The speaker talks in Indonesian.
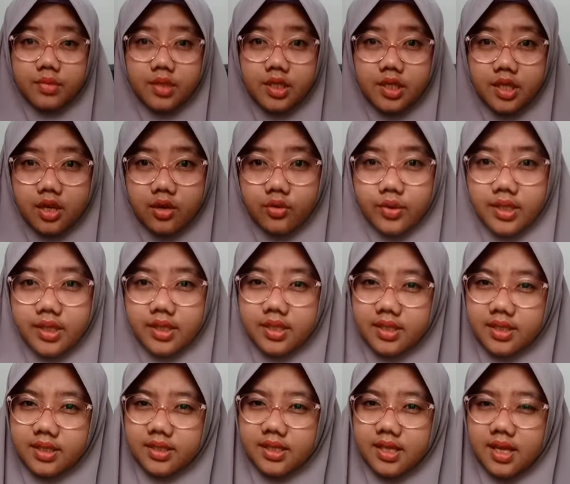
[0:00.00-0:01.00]
Beliau
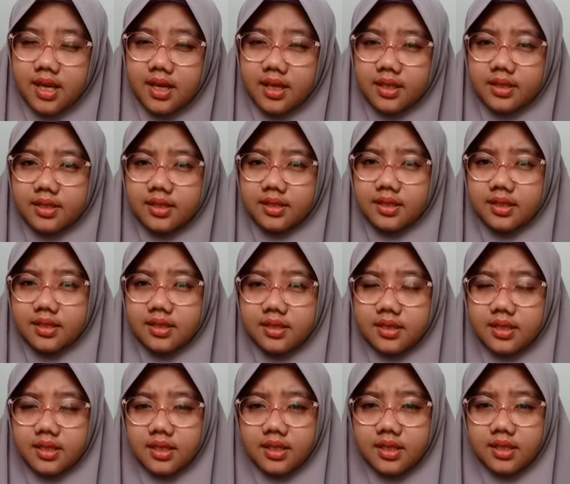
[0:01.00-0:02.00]
ini sangat
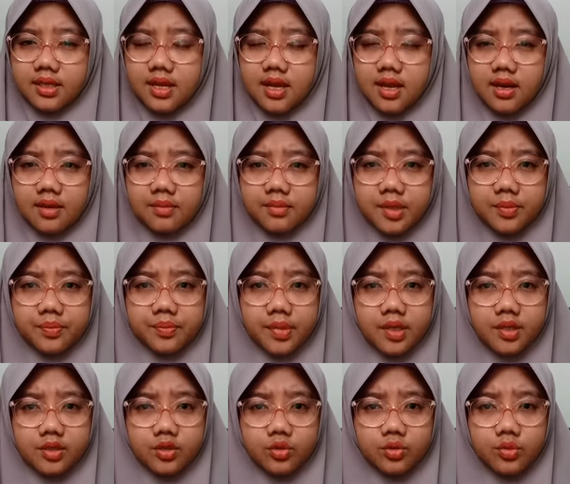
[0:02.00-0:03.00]
gigih dalam
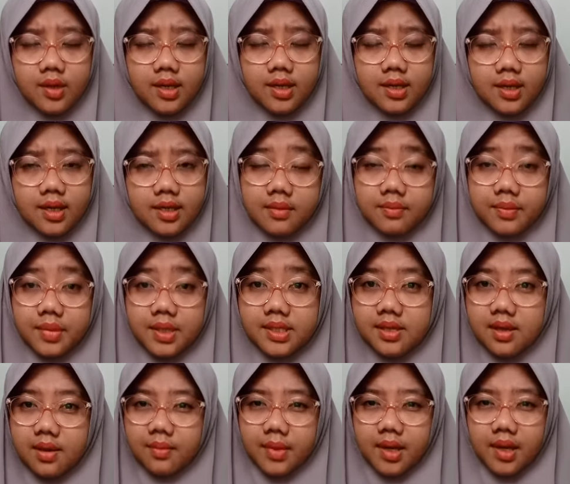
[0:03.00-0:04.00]
memperjuangkan
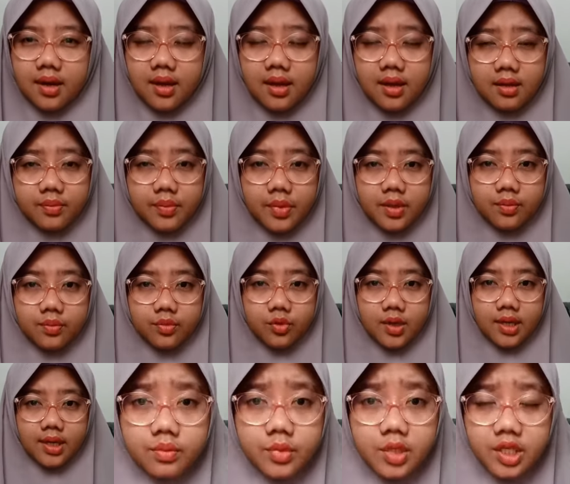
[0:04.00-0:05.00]
persamaan hak
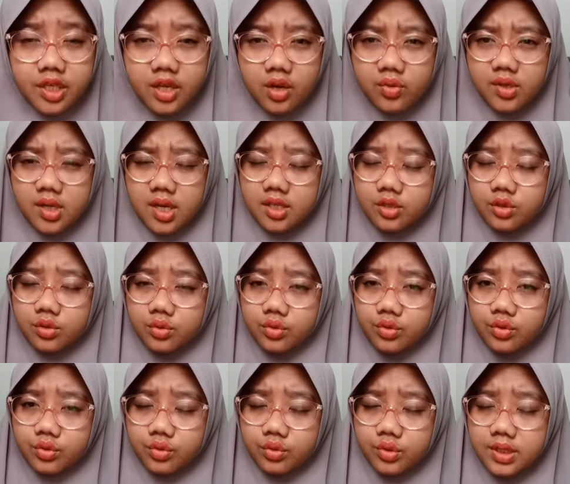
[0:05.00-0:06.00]
perempuan. Beliau nggak
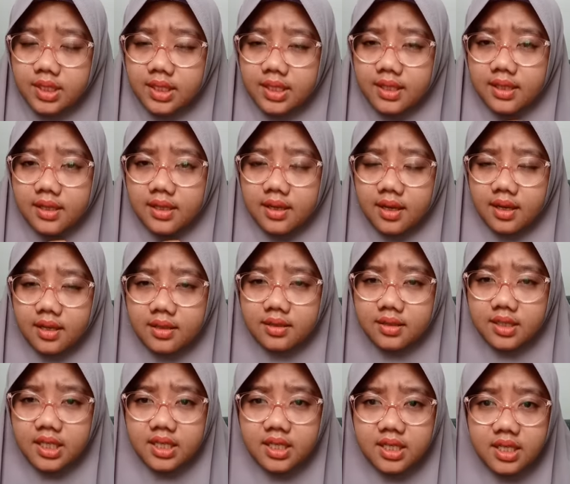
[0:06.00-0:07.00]
setuju dengan
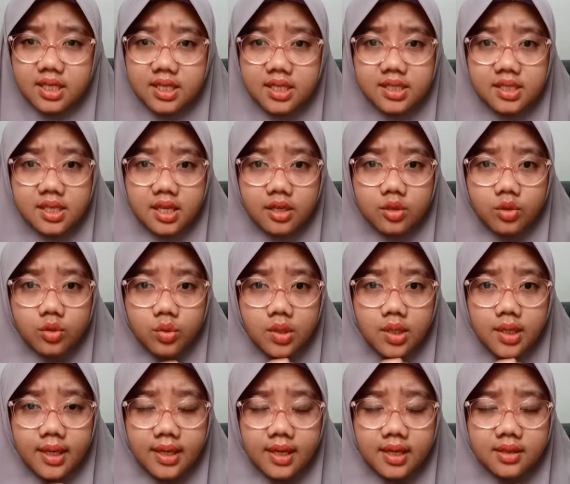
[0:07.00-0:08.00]
ide-ide
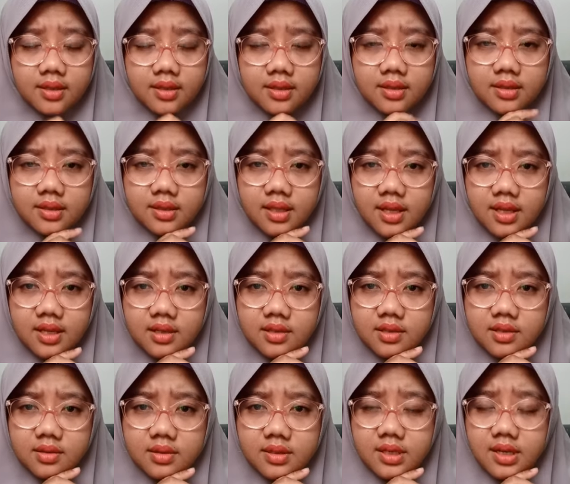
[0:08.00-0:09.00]
sekuler
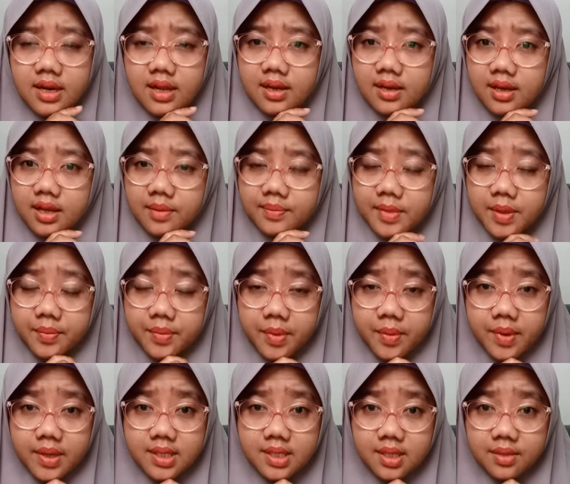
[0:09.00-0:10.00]
tentang gerakan
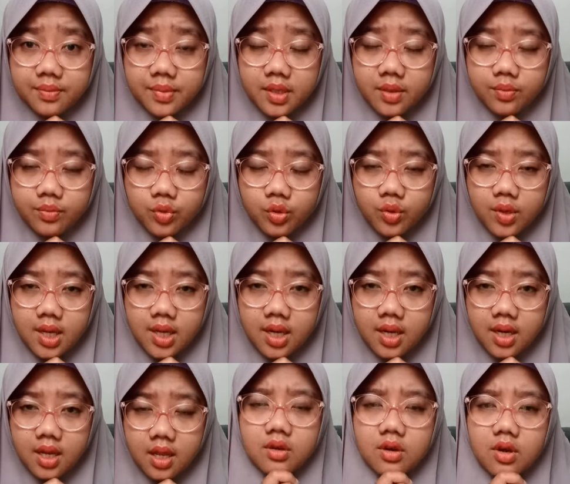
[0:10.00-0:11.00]
pembebasan perempuan.
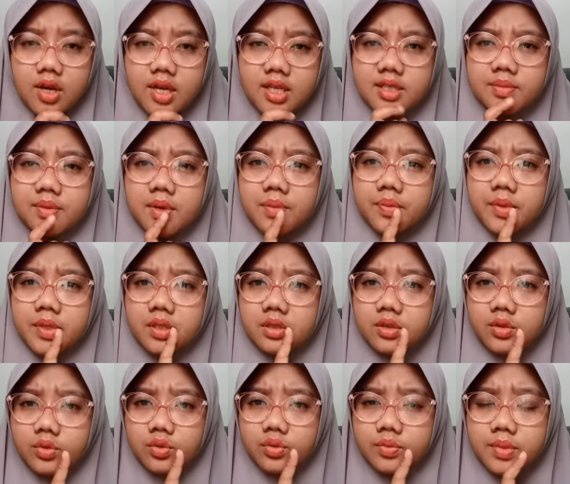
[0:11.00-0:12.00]
Oleh sebab
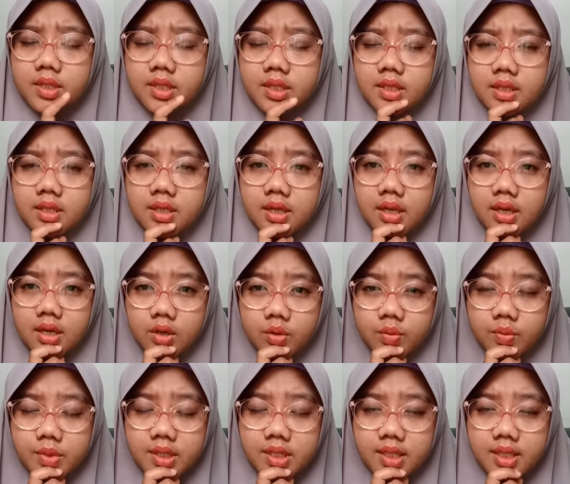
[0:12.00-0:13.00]
itu, beliau
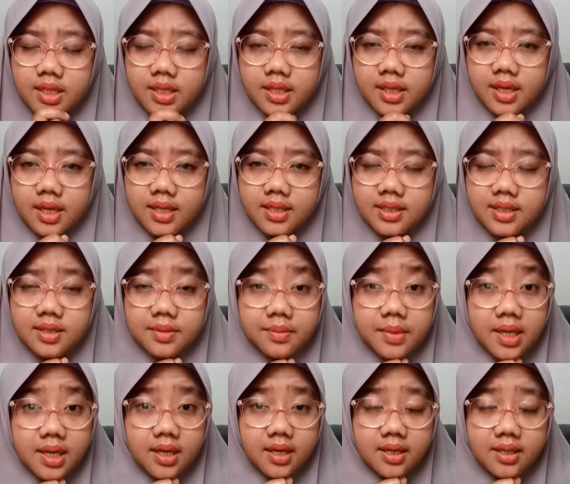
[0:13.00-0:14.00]
mendirikan
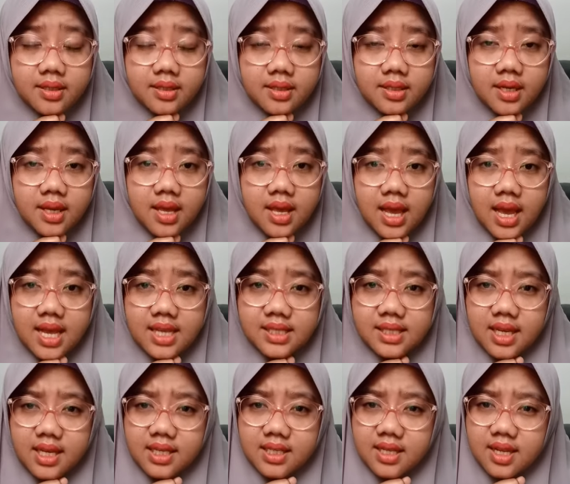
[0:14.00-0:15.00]
jemaat
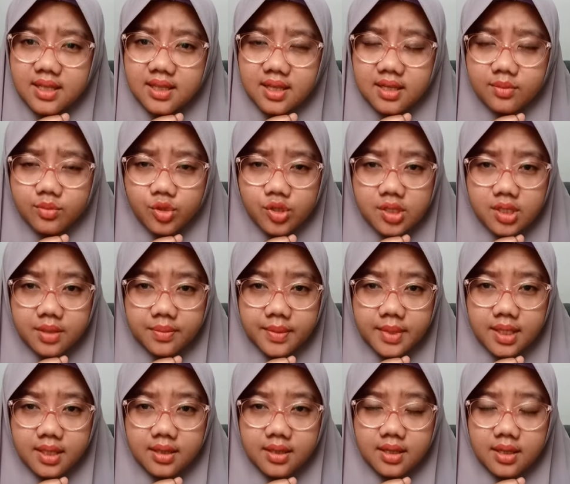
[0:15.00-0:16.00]
Asaidat
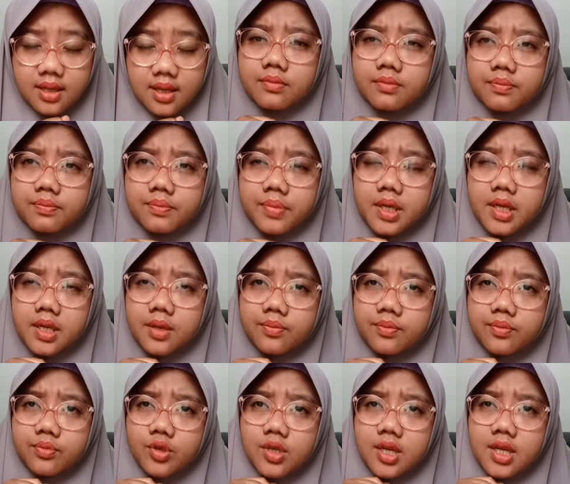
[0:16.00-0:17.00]
Al-Muslimat
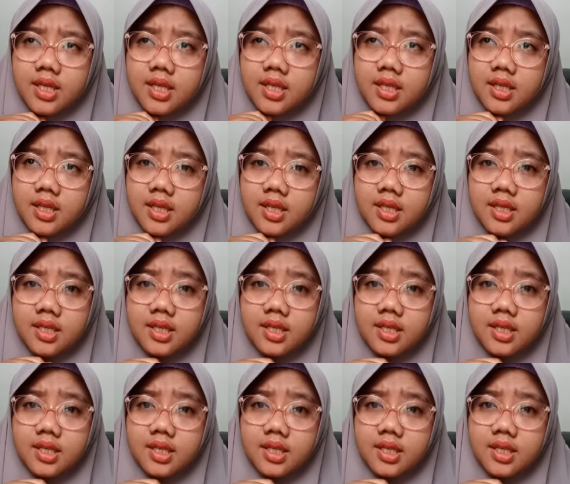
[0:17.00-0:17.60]
Perhimpunan ini